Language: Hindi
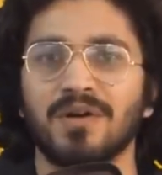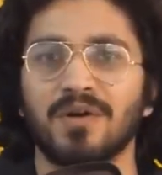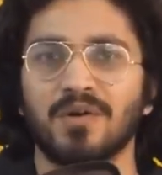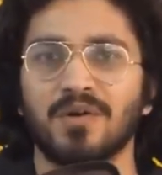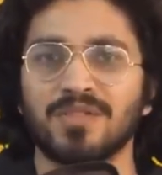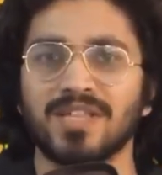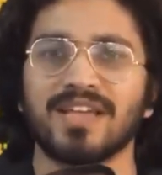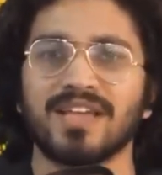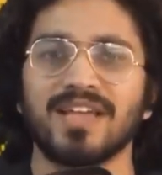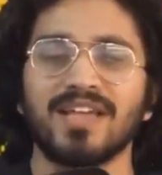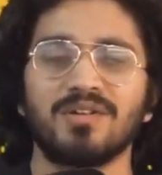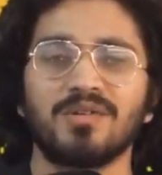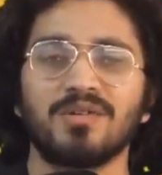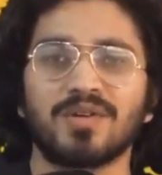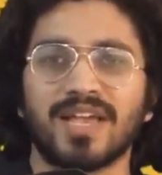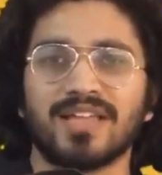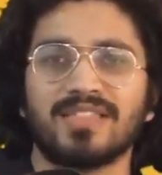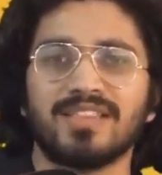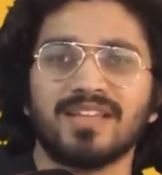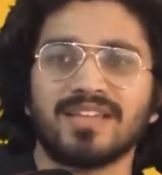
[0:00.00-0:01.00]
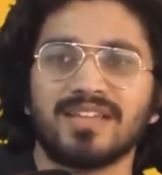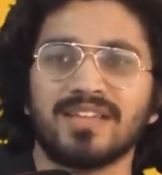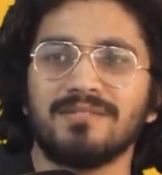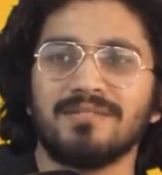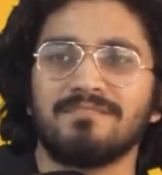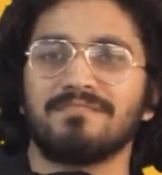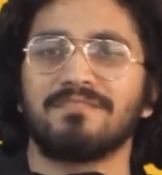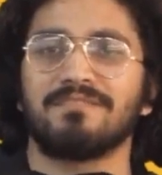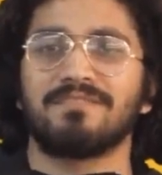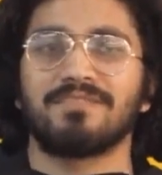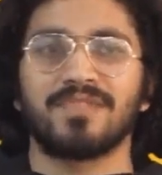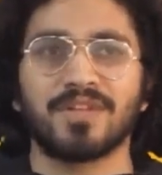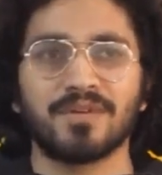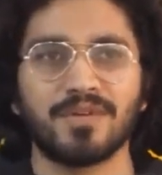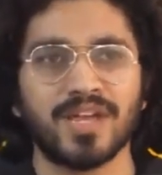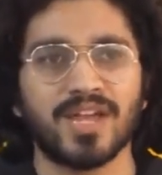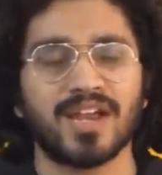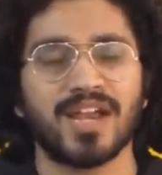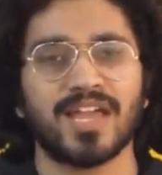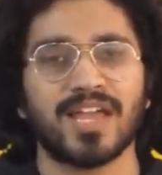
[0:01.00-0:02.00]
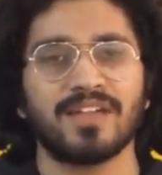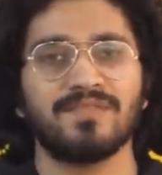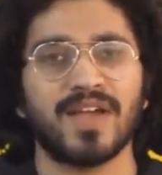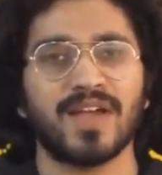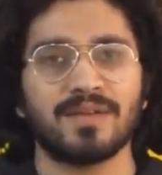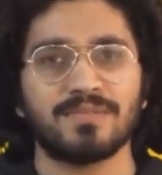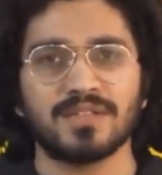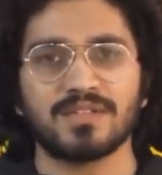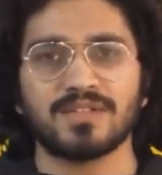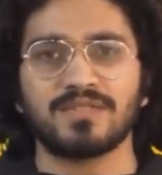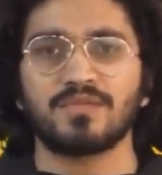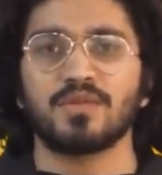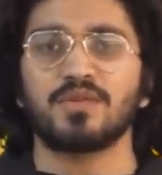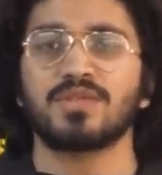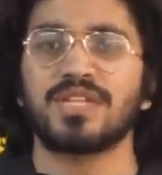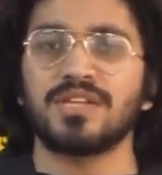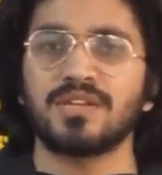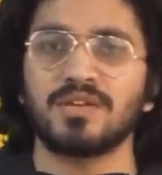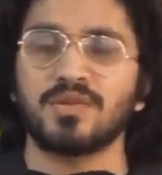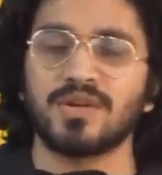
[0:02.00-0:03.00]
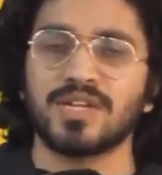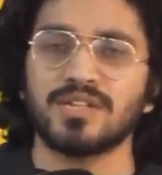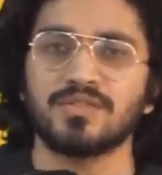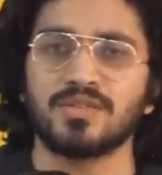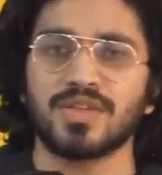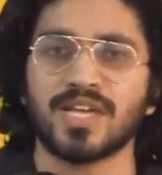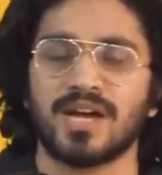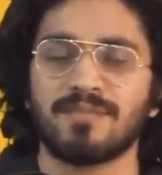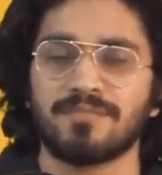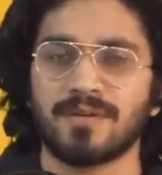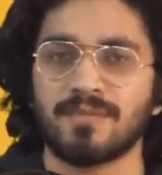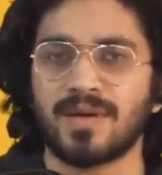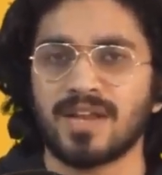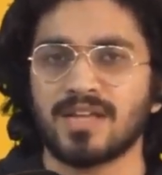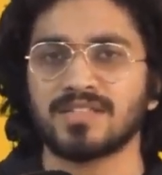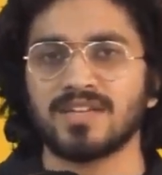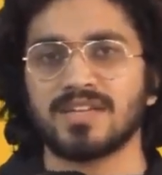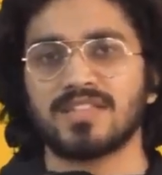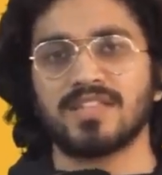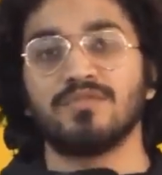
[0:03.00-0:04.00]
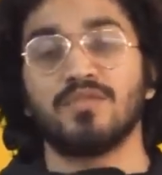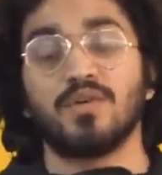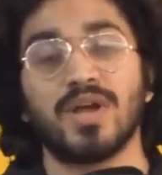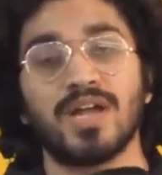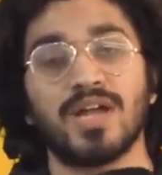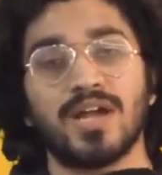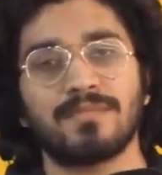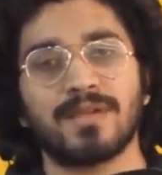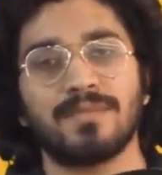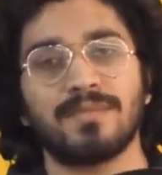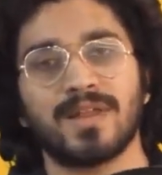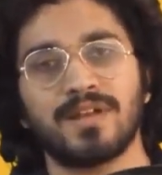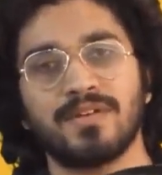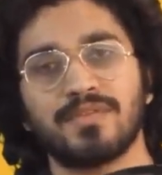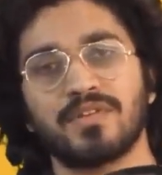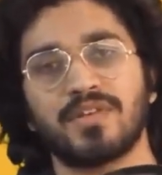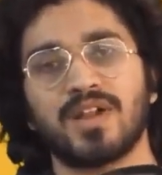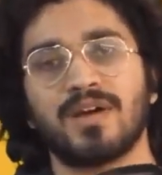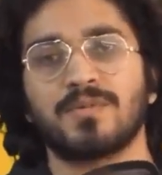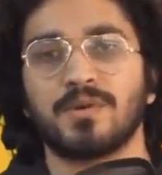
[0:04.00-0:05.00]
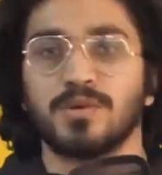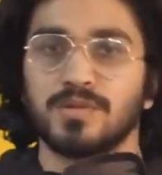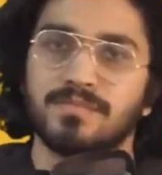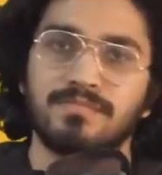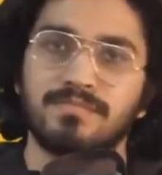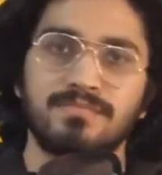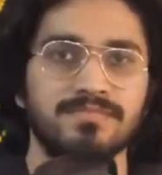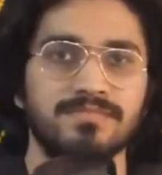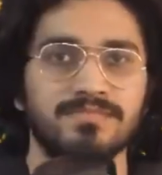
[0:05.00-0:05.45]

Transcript: होता क्या है लोग कहते हैं कि देखो यार लाइफ में आपके सिर्फ दो तीन लोग हैं जो कि आपके भला चाहते हैं वो है आपके पेरेंट्स और आप खुद